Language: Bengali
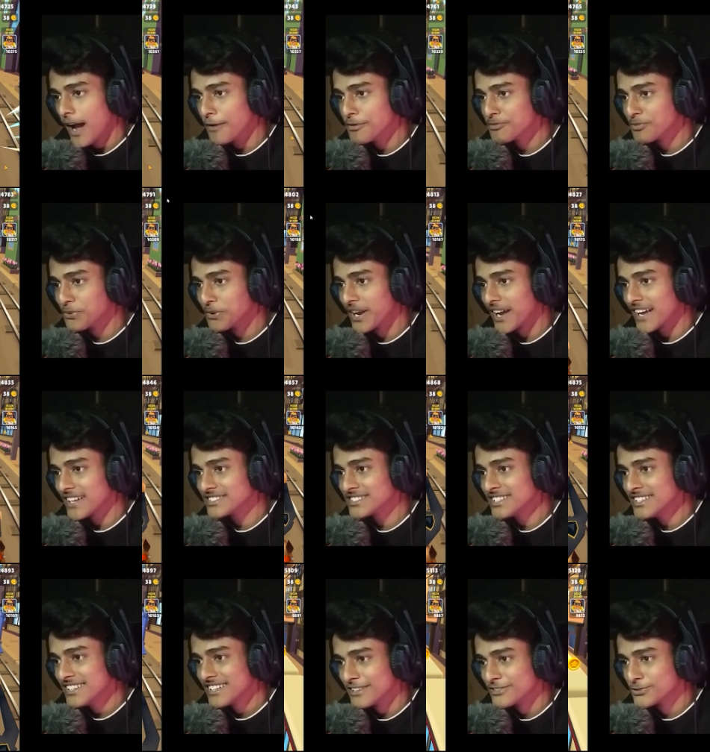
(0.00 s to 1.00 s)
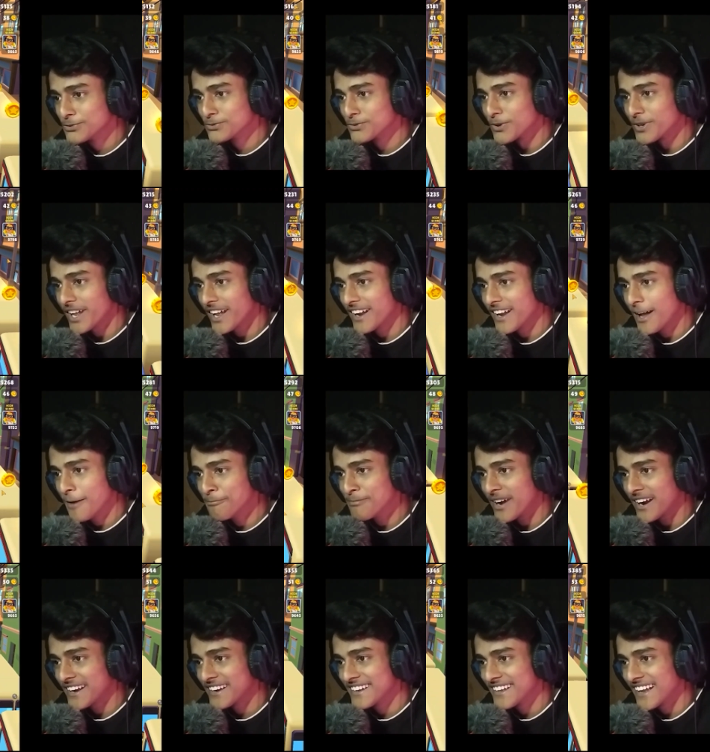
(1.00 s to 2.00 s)
আমি ভুলে গেছি এই জুতোটার নাম
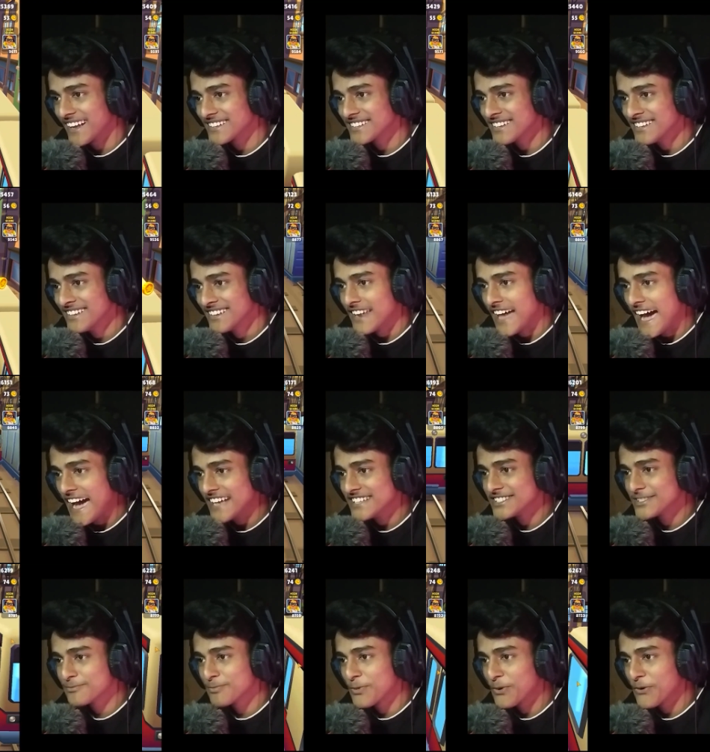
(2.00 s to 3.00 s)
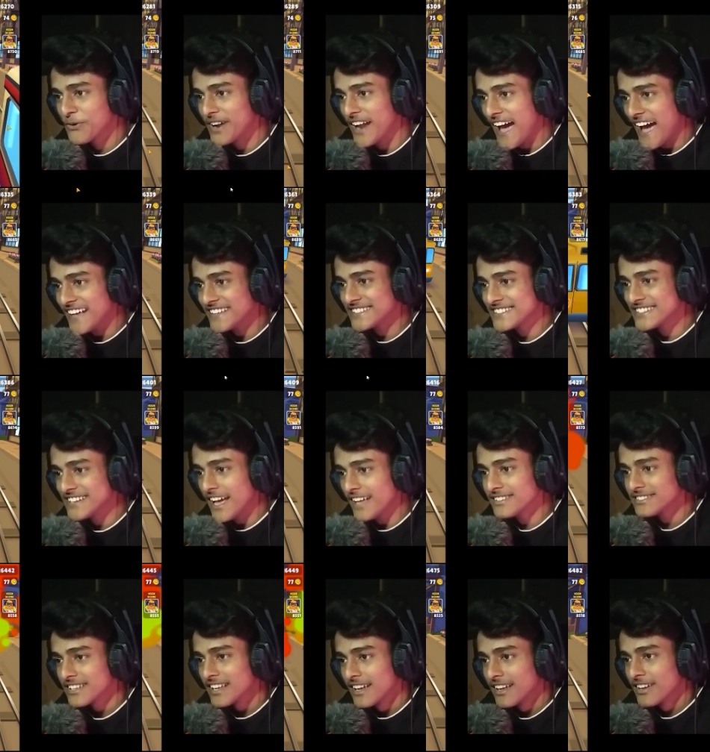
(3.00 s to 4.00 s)
বাকি ঠিক আছে নাইস ব্রো নাইস
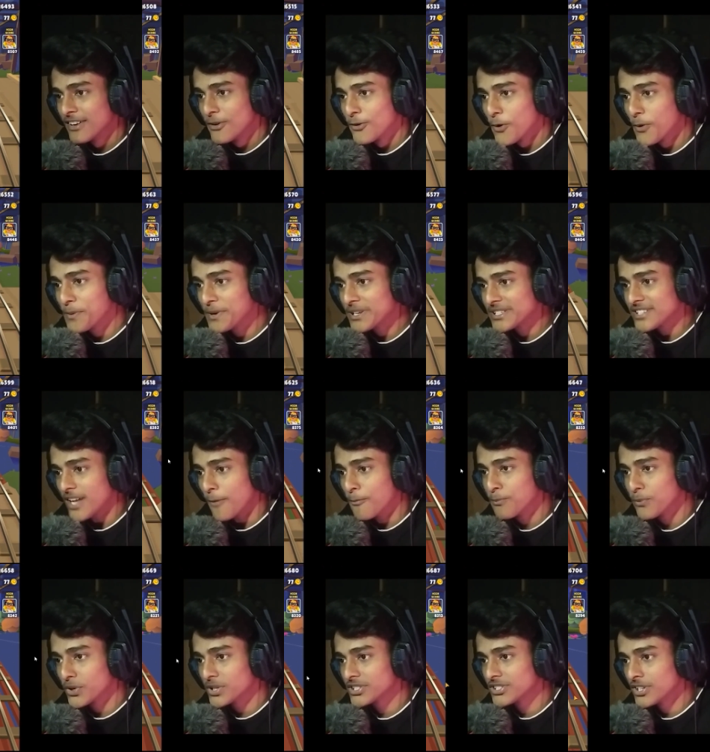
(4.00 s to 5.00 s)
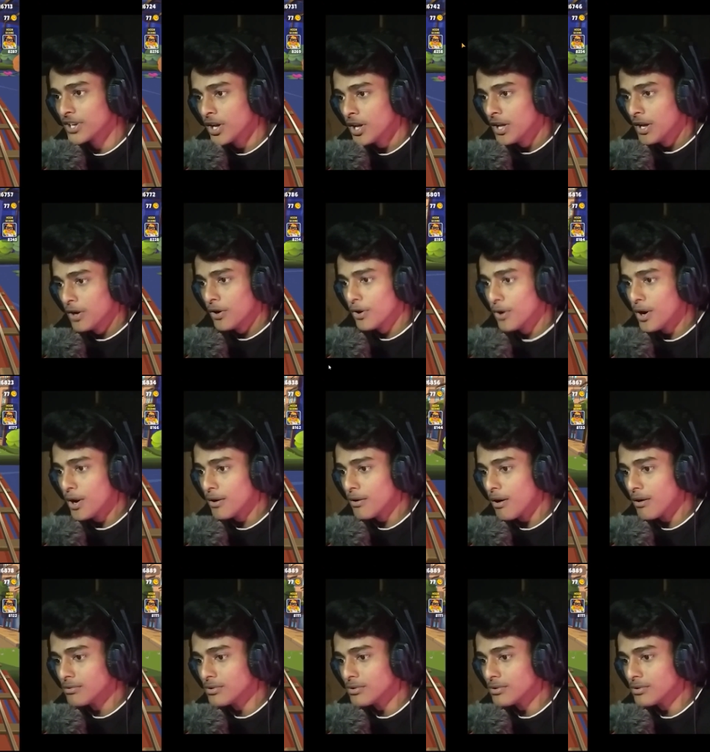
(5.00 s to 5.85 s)
নাইস ও ভাই সাববোর্ড ছিল ও